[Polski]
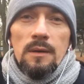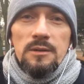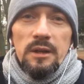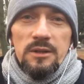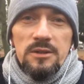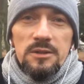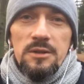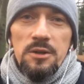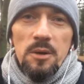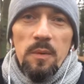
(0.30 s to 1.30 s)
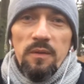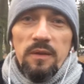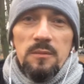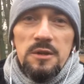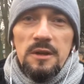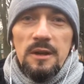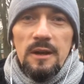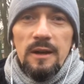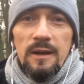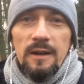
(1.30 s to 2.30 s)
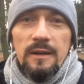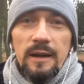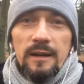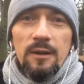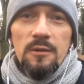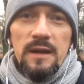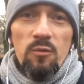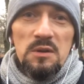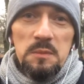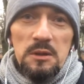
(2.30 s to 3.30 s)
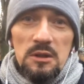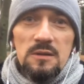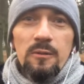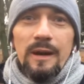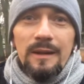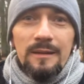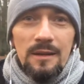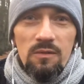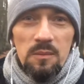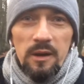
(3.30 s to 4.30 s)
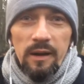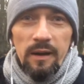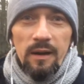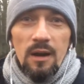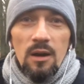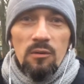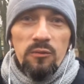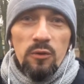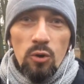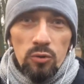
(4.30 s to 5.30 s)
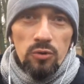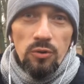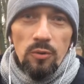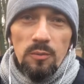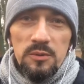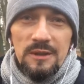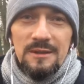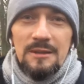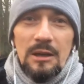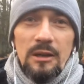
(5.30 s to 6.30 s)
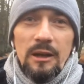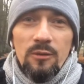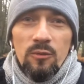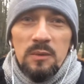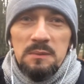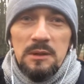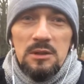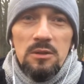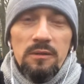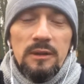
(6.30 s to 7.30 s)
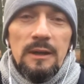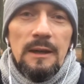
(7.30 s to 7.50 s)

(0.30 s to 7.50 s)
Cześć! Dziś opowiem Ci, e, jakie rodzaje ubezpieczeń są chętniej wybierane w grudniu przez klientów ubezpieczeniowych.